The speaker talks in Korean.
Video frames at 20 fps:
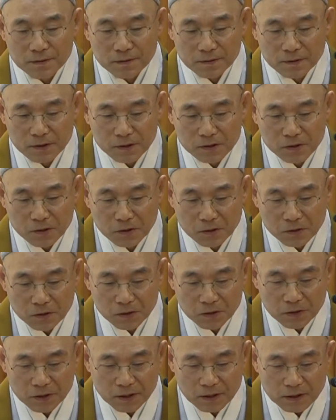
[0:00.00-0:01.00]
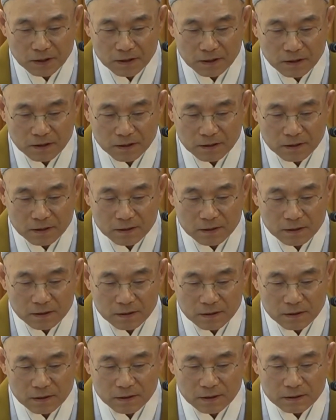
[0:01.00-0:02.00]
그래서,
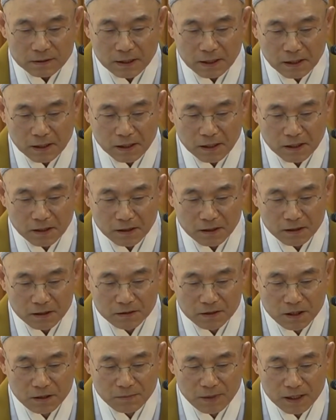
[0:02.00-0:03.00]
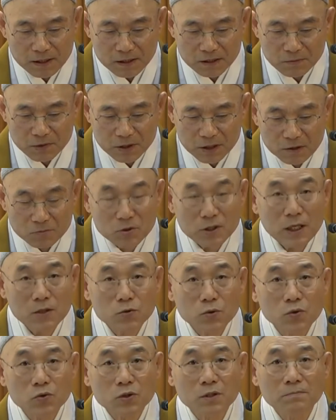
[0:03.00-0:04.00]
참, 참 이 말씀이 너무나
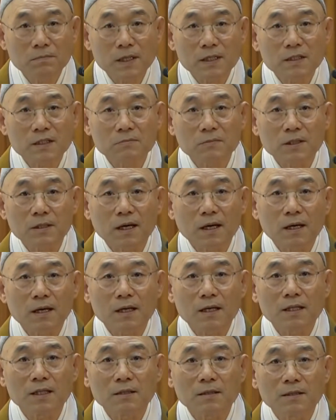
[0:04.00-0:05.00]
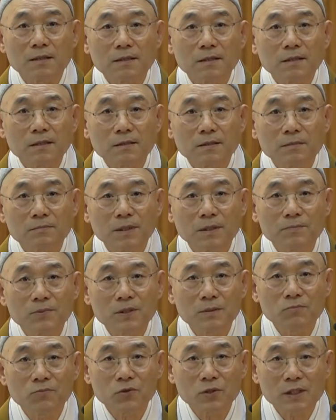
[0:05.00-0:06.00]
좋으신 말씀이다.
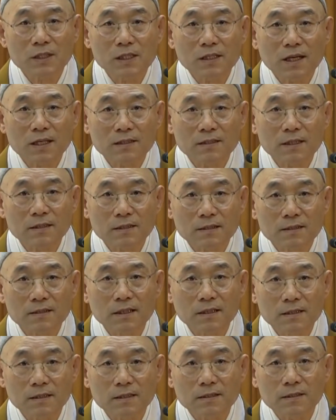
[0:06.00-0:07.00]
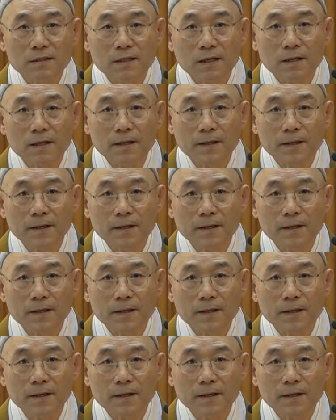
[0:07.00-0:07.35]
법신불 진리가 크게 드러나는 것이다.